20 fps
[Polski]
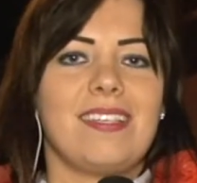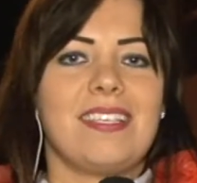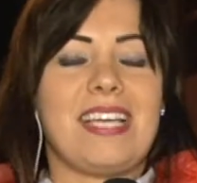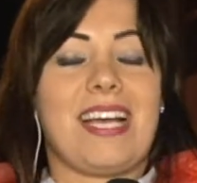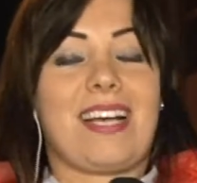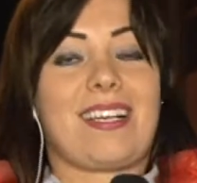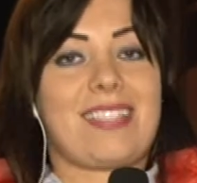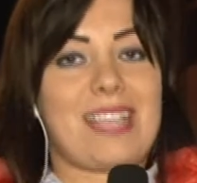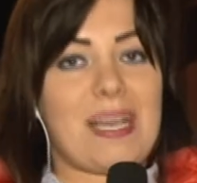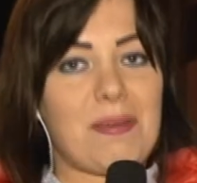
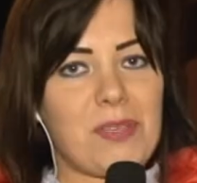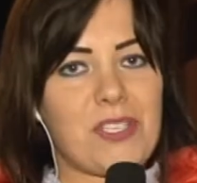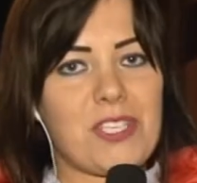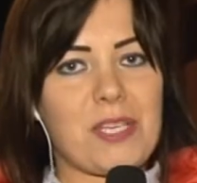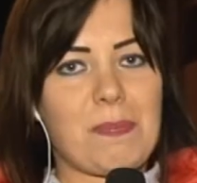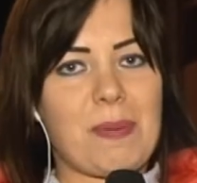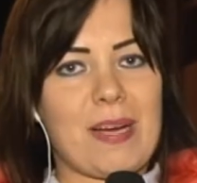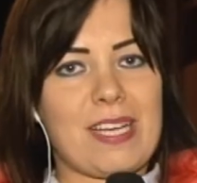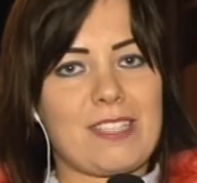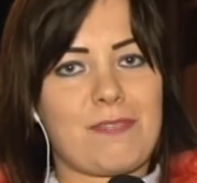Jak sami się
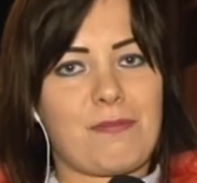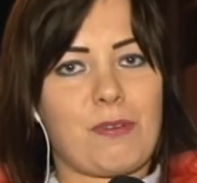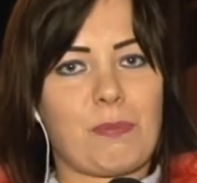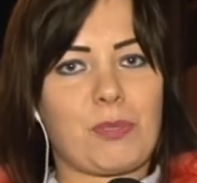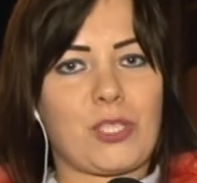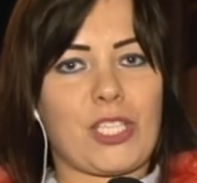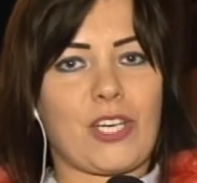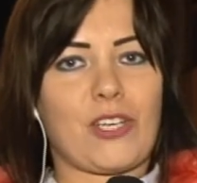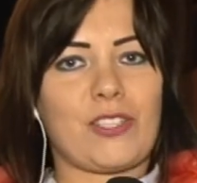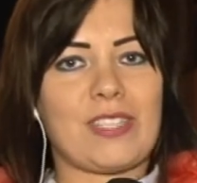Państwo
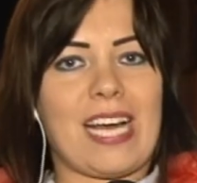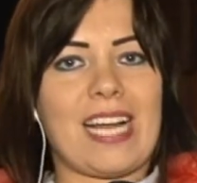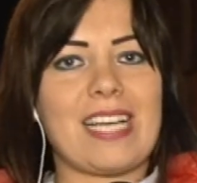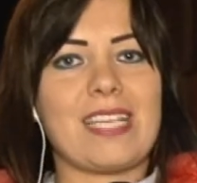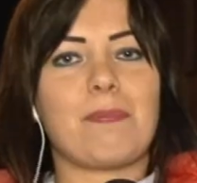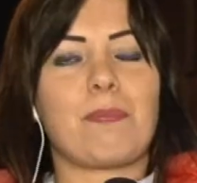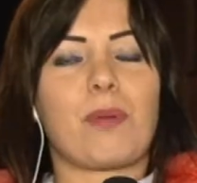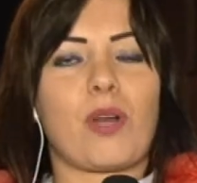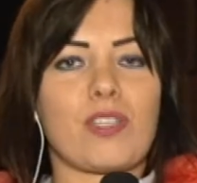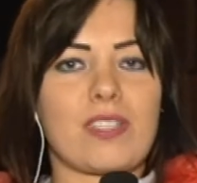
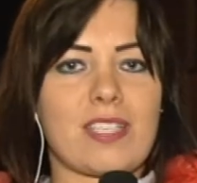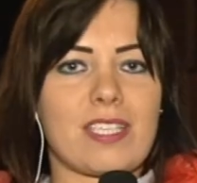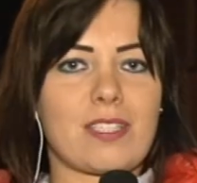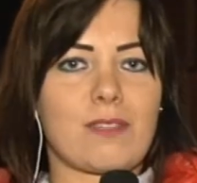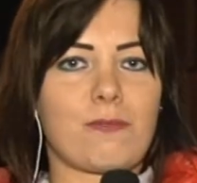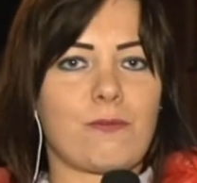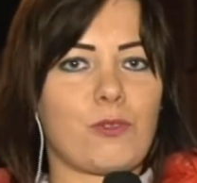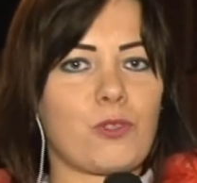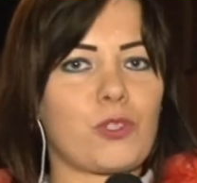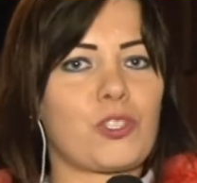przekonali, proces
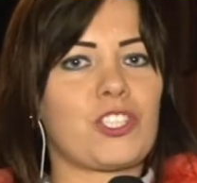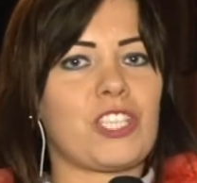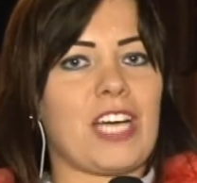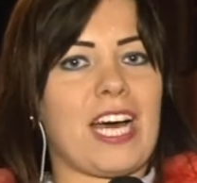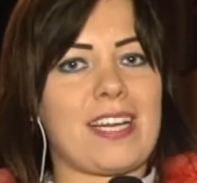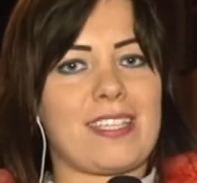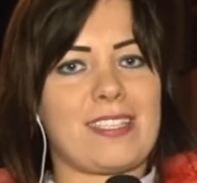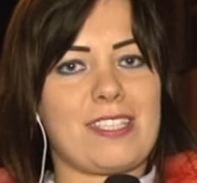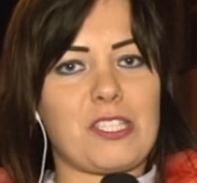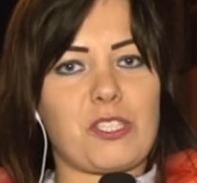twórczy
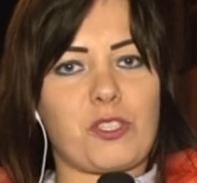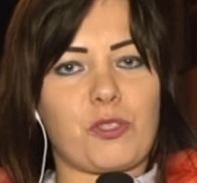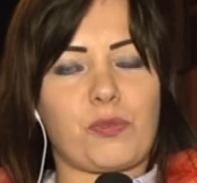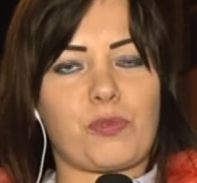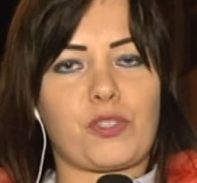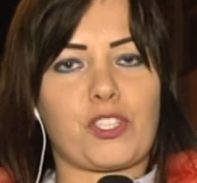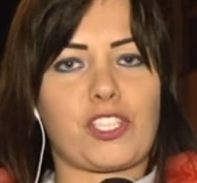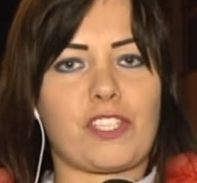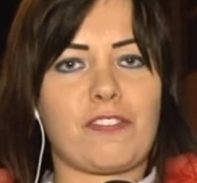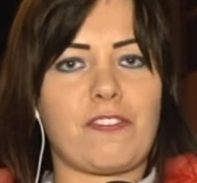artystów
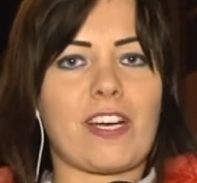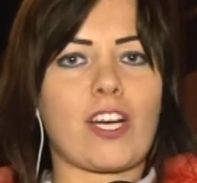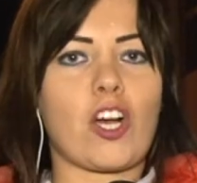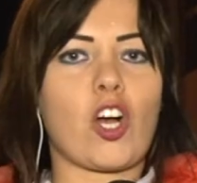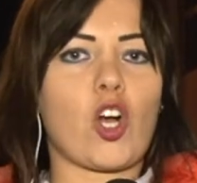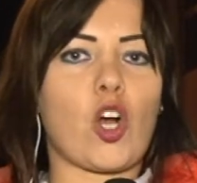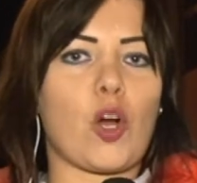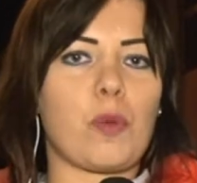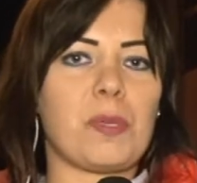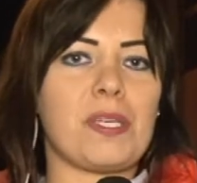Krzywego
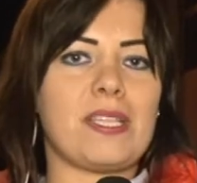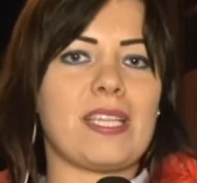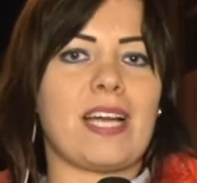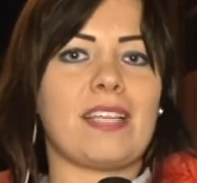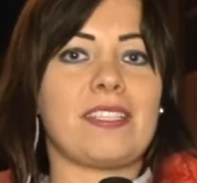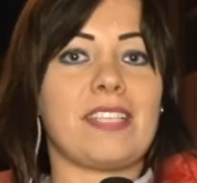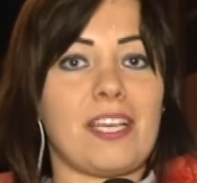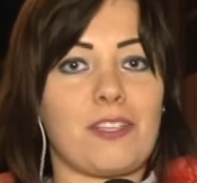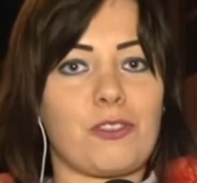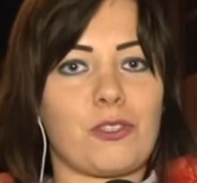Komina
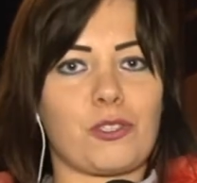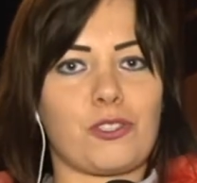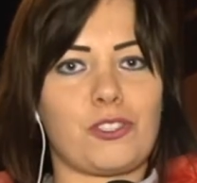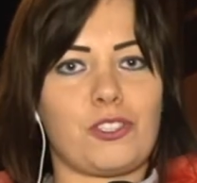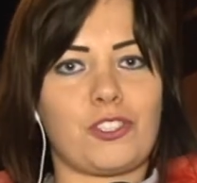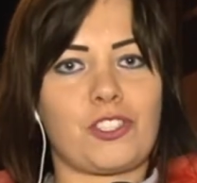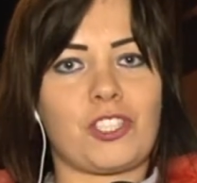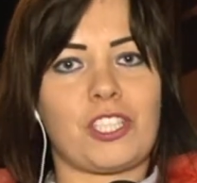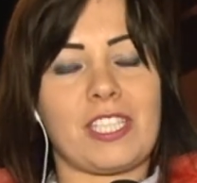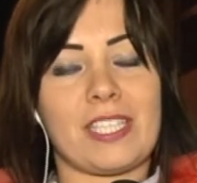nie dość,
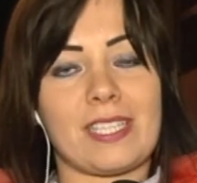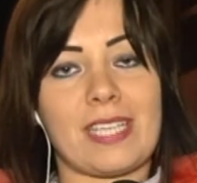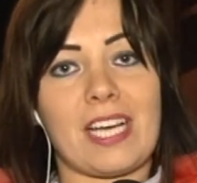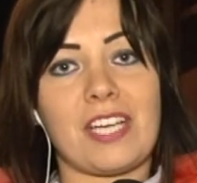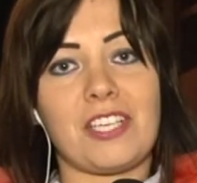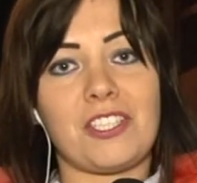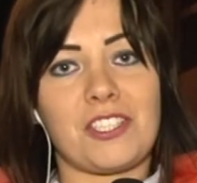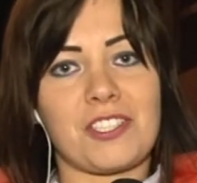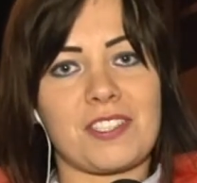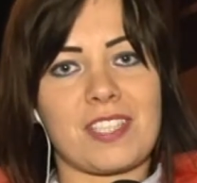że nie
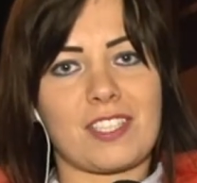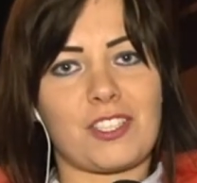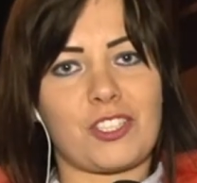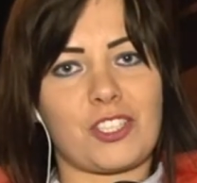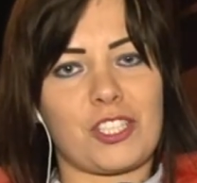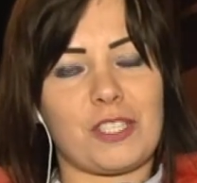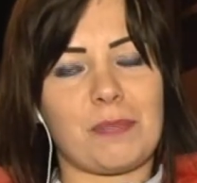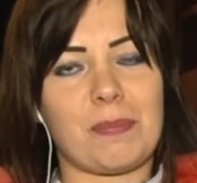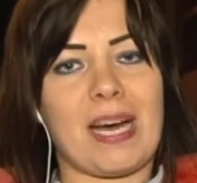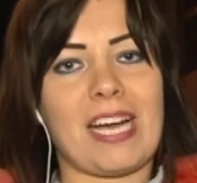daje się
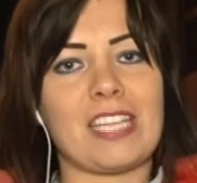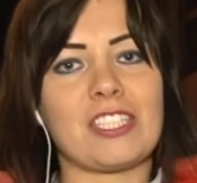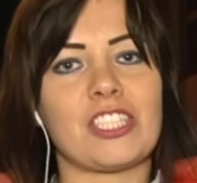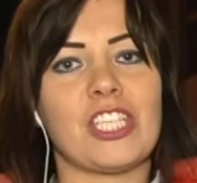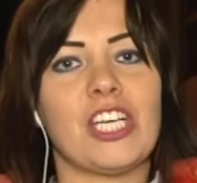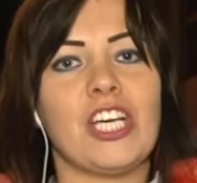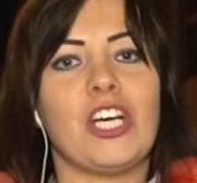zatrzymać,